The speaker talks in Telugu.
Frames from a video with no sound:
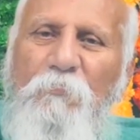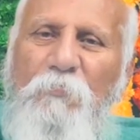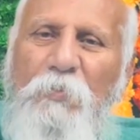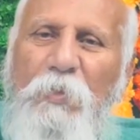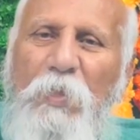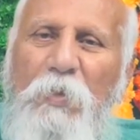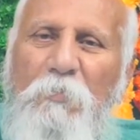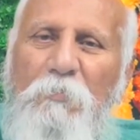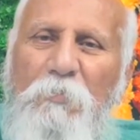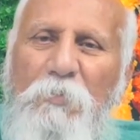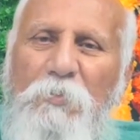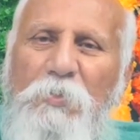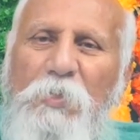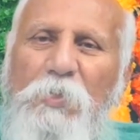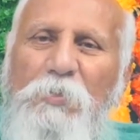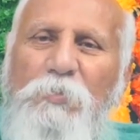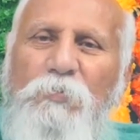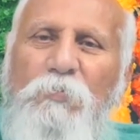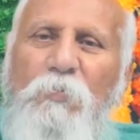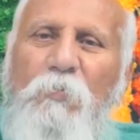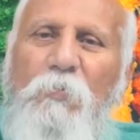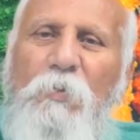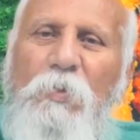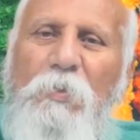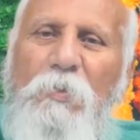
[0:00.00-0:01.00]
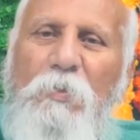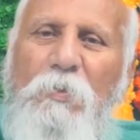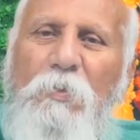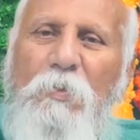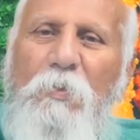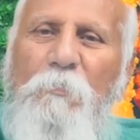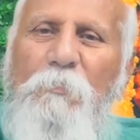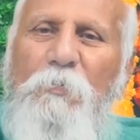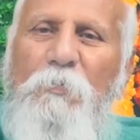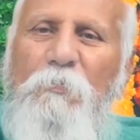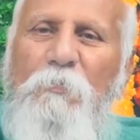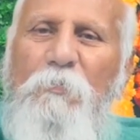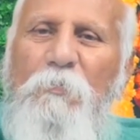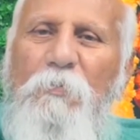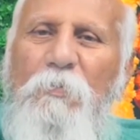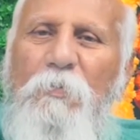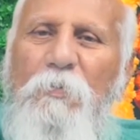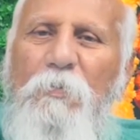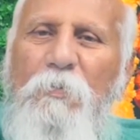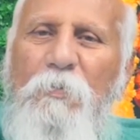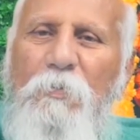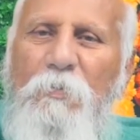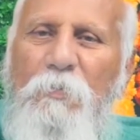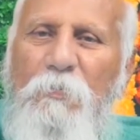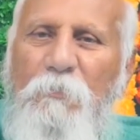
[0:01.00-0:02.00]
వినాయకుడిని తలుచుకోవాలి అప్పుడు
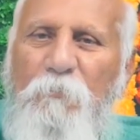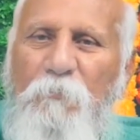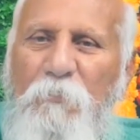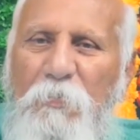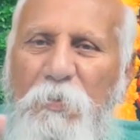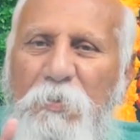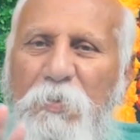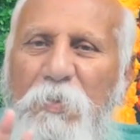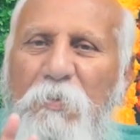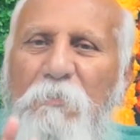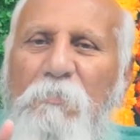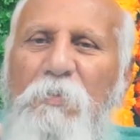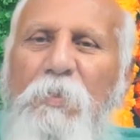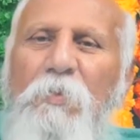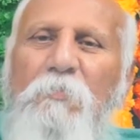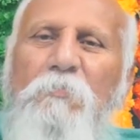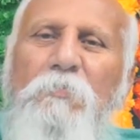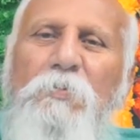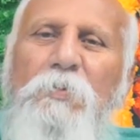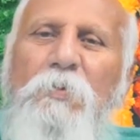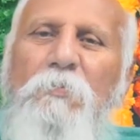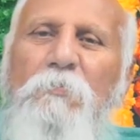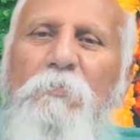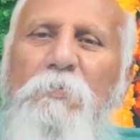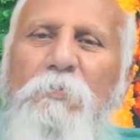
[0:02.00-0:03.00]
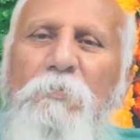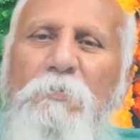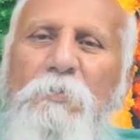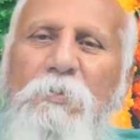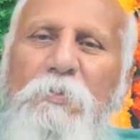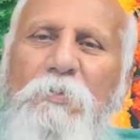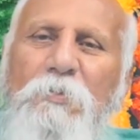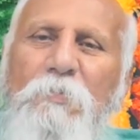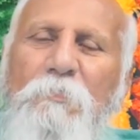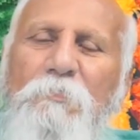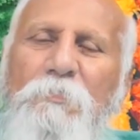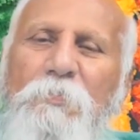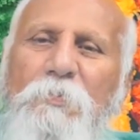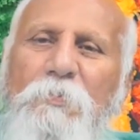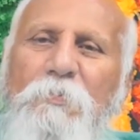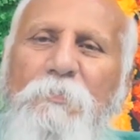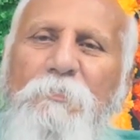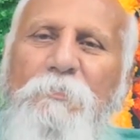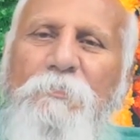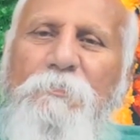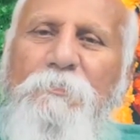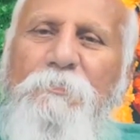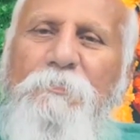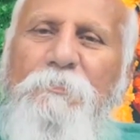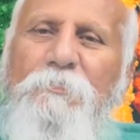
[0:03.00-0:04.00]
విఘ్నం లేకుండా ఉంటుందని చెప్పారు
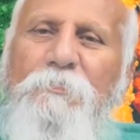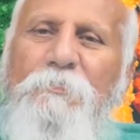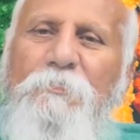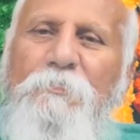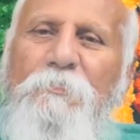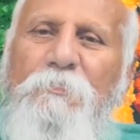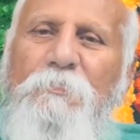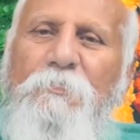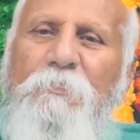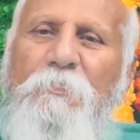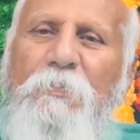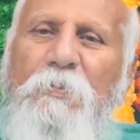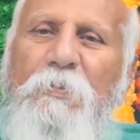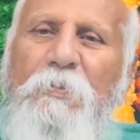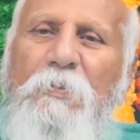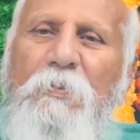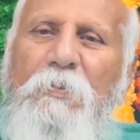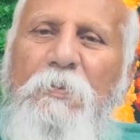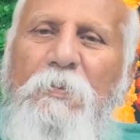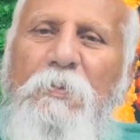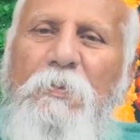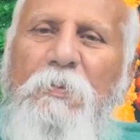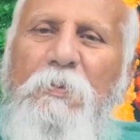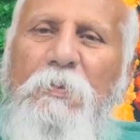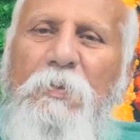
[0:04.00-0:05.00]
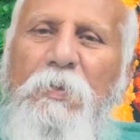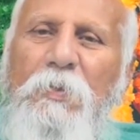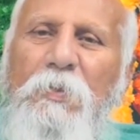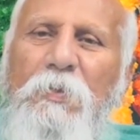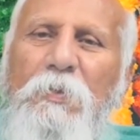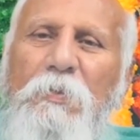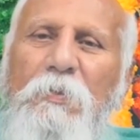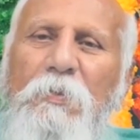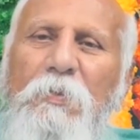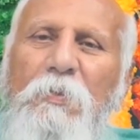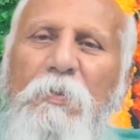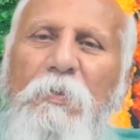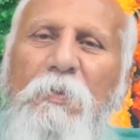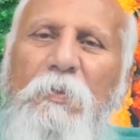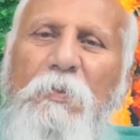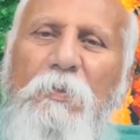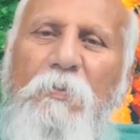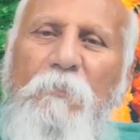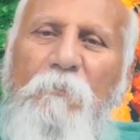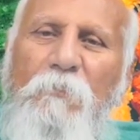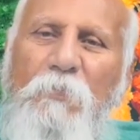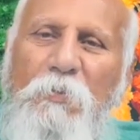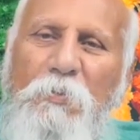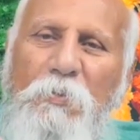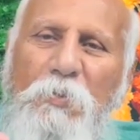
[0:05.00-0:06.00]
కనుకనే
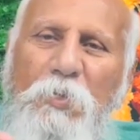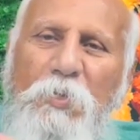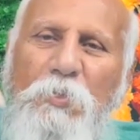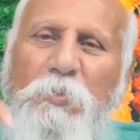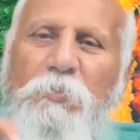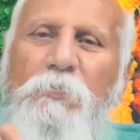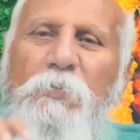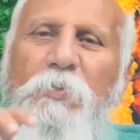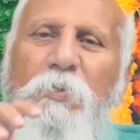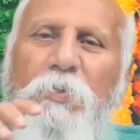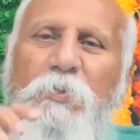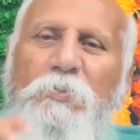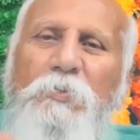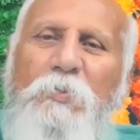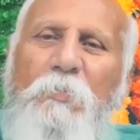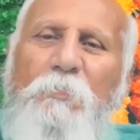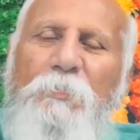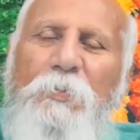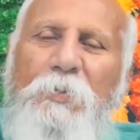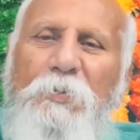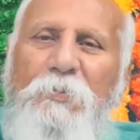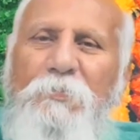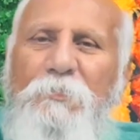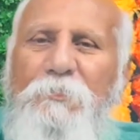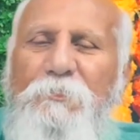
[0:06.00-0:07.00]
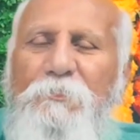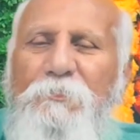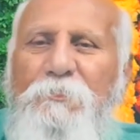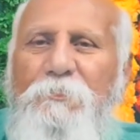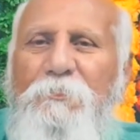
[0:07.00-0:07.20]
విఘ్నేశ్వరుడు అని చెప్పారు